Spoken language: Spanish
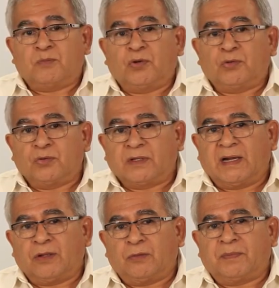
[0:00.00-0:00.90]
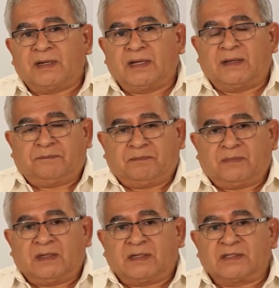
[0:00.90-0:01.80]
involucrado para
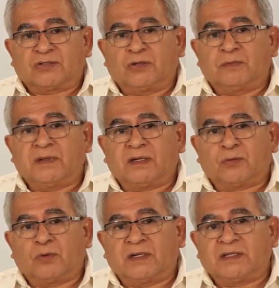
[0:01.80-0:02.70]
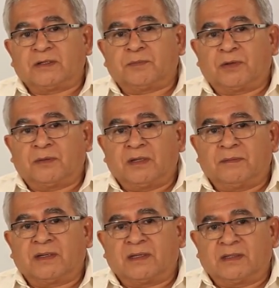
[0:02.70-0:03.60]
resolver cualquier
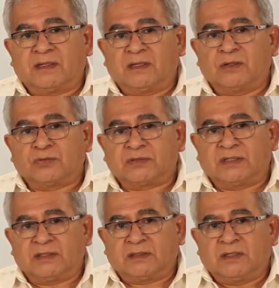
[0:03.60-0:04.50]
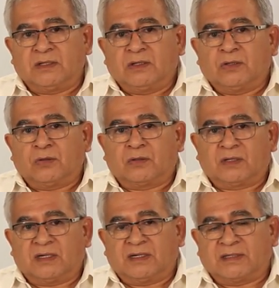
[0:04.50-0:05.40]
problema que tenga usted con
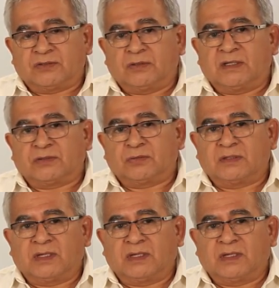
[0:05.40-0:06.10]
relación a su